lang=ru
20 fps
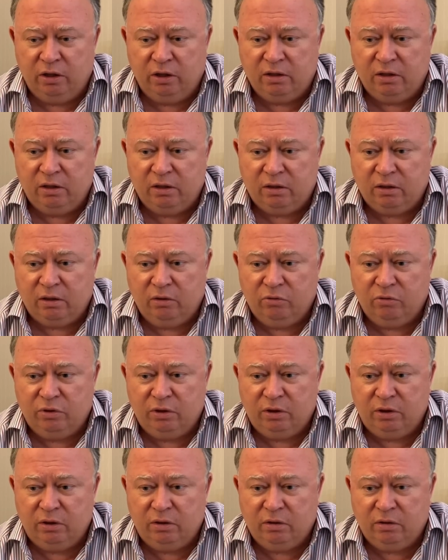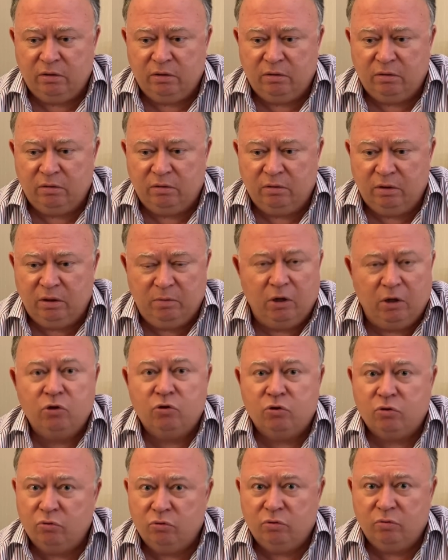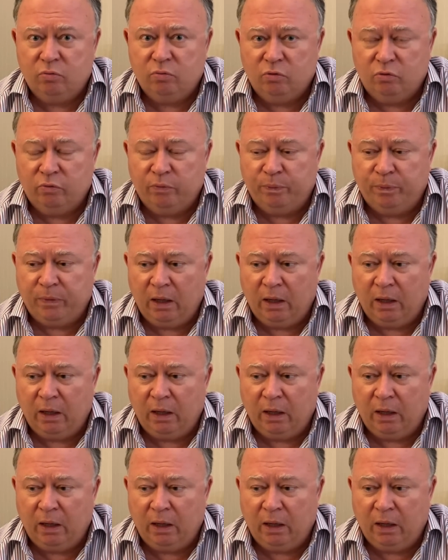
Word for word: из этих людей имеет судьбу.